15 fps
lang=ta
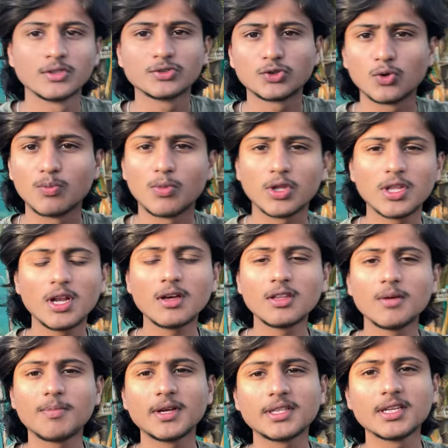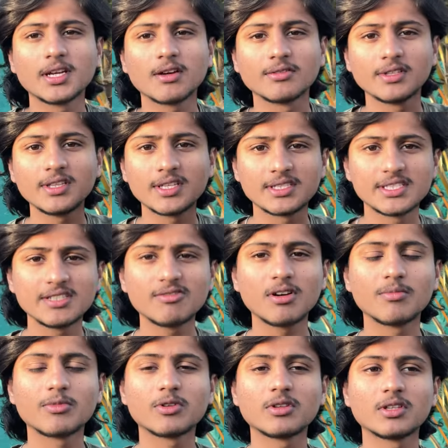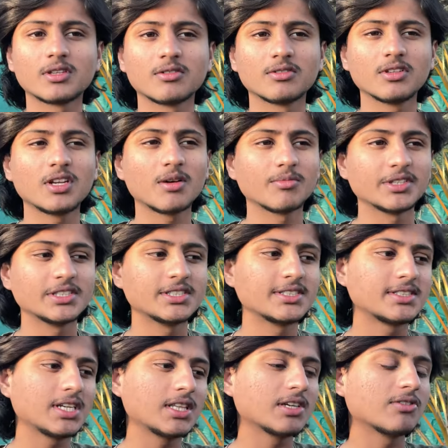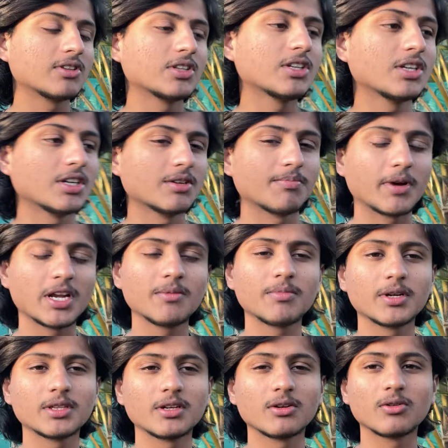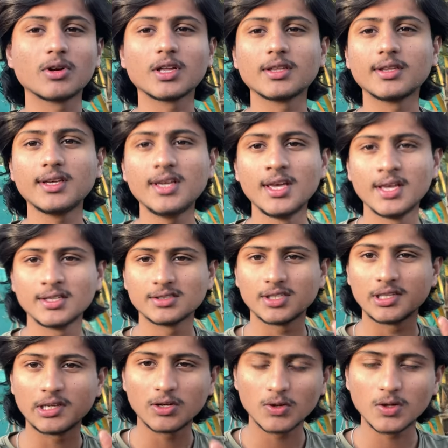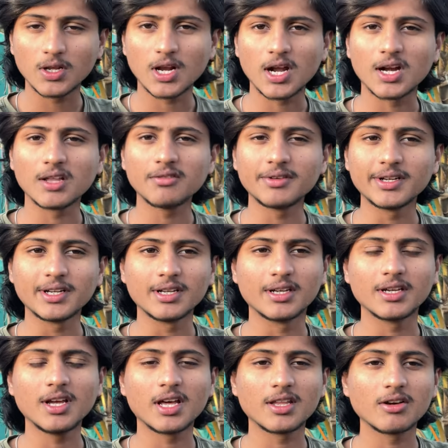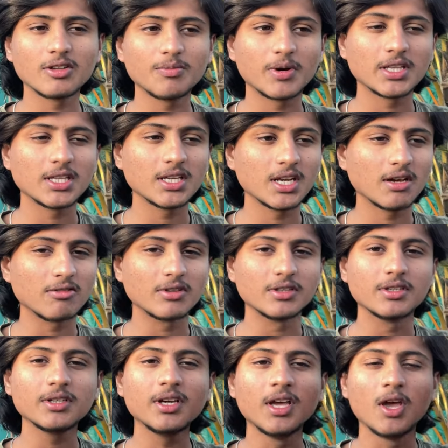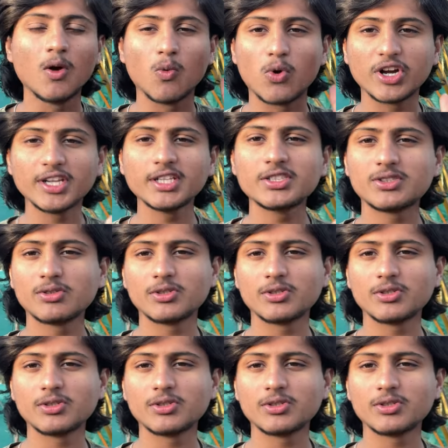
ஸோ முதலாவதாக பார்த்திங்கன்னா வந்து இந்த ஜீவாமிர்தத்தை வந்து நம்ம இஷ்டத்துக்கு வந்து பயன்படுத்திடக்கூடாது ஸோ இதுக்குன்னு ஒரு அளவு இருக்குது அதாவது பார்த்திங்கன்னா வந்து ஒன் இஸ் டு